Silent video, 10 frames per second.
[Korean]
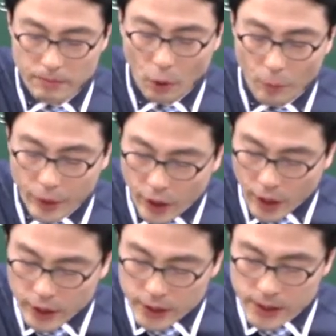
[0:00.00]

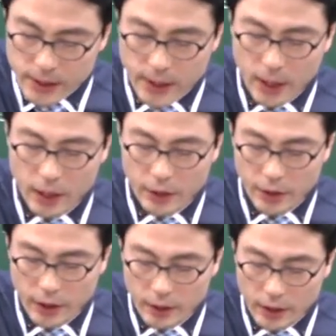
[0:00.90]
법인의
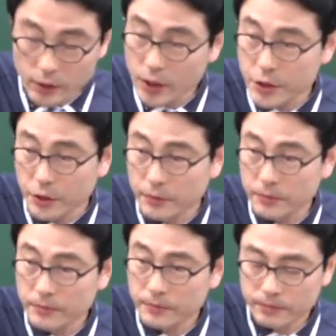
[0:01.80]
인장이어야 한다 써놨죠
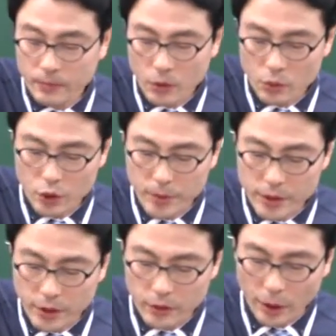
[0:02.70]

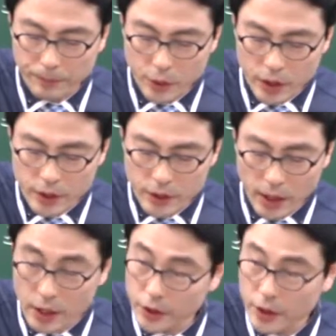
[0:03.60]
조심하세요 대표자
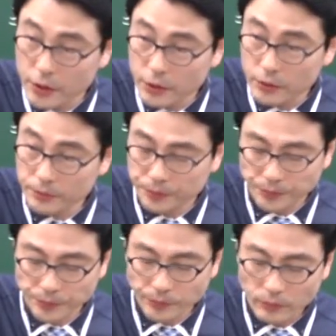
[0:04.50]
인장 아니에요
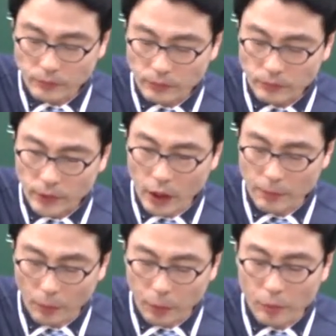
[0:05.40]
네,
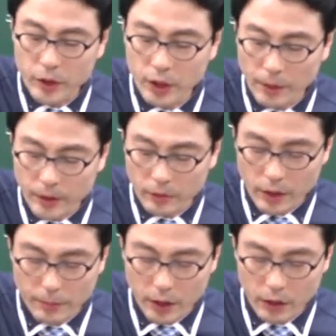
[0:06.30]
법, 법인감이라고
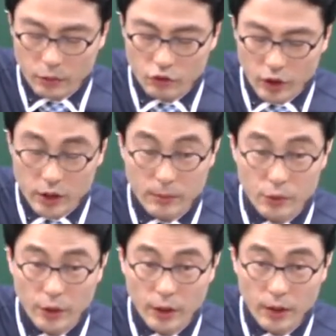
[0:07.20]
해야 됩니다 이거 주된
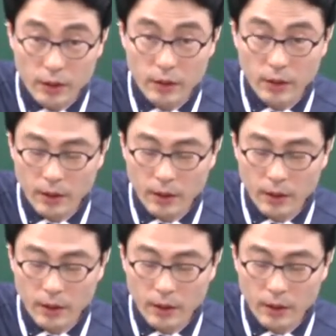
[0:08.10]
사무소니까